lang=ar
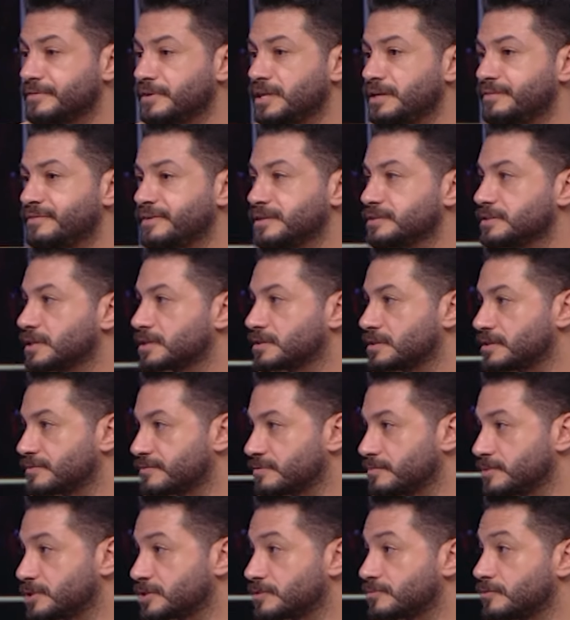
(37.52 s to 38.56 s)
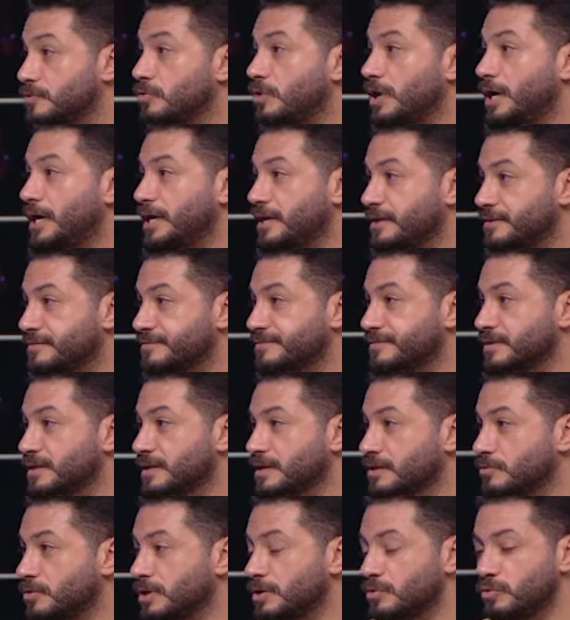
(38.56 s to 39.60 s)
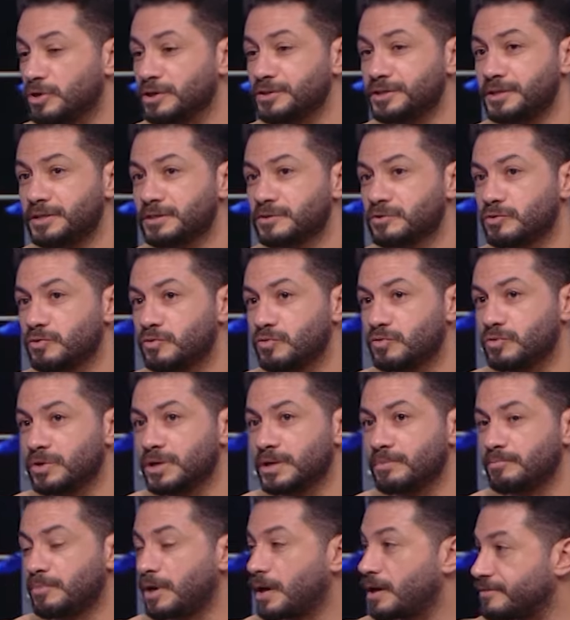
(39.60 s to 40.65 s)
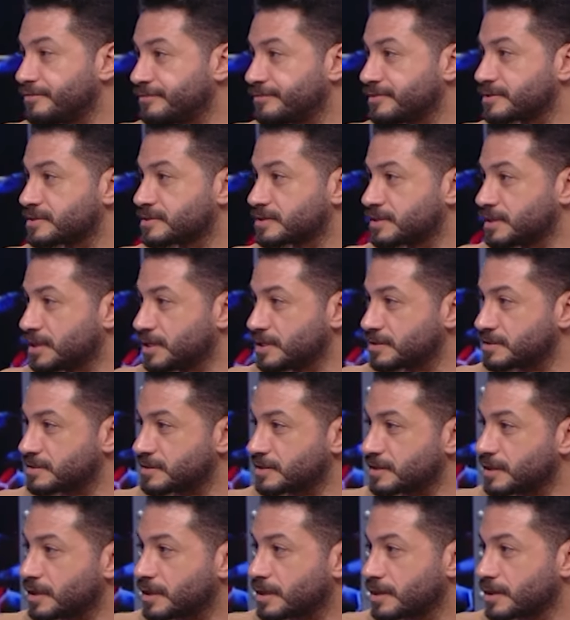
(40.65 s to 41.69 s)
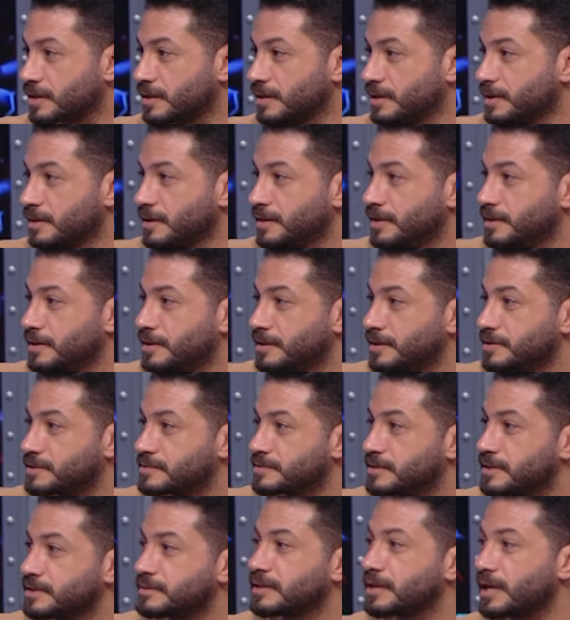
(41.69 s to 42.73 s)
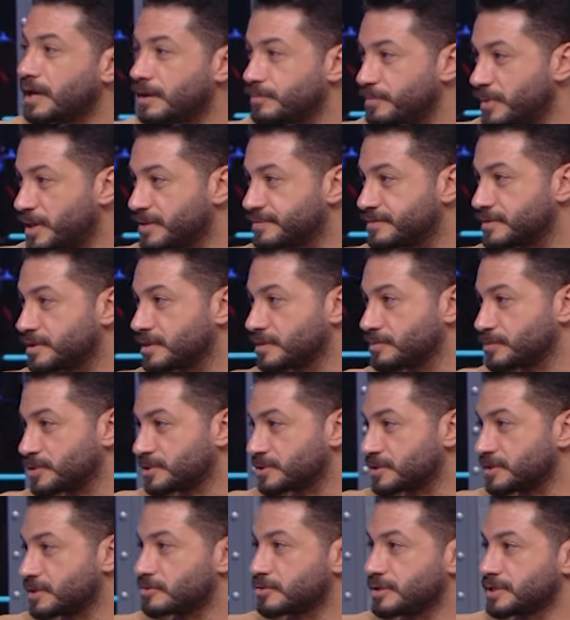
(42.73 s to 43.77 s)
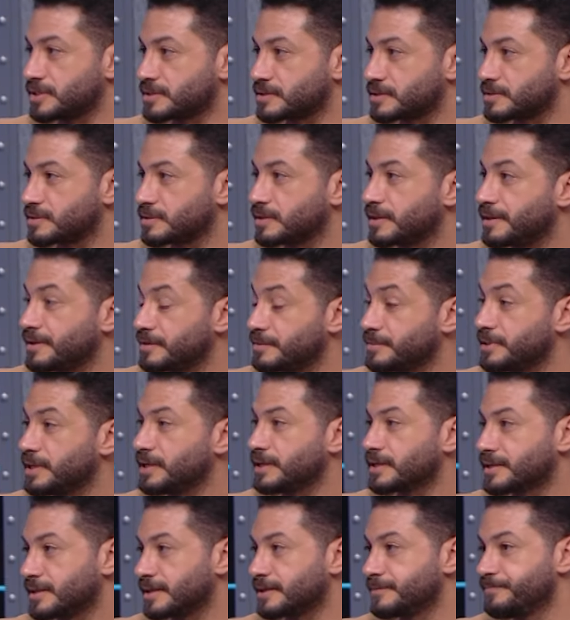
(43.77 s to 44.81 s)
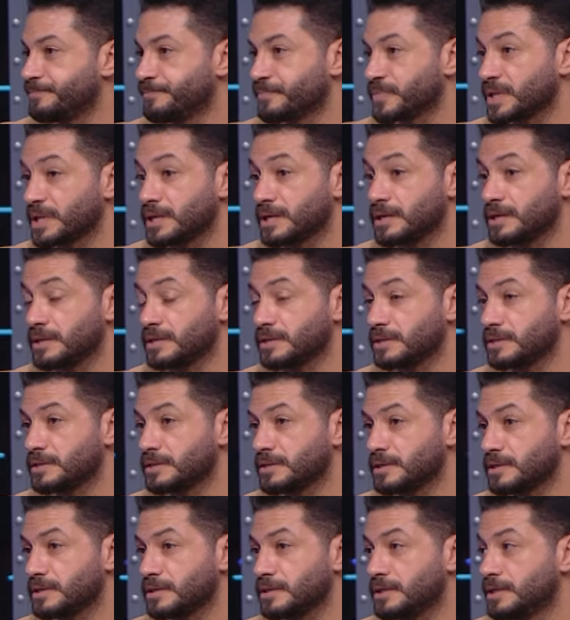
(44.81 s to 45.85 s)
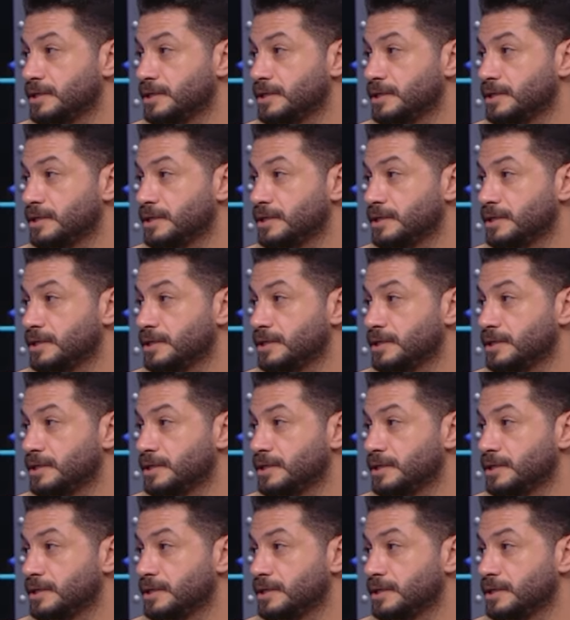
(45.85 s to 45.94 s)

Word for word: آه فلعب في انديه كتير في مصر فهو عارف الاجواء وواضح ان هو محفظ الناس هناك ازاي تلعب مع الفرق المصريه آه آه. خلي بالك يعني آه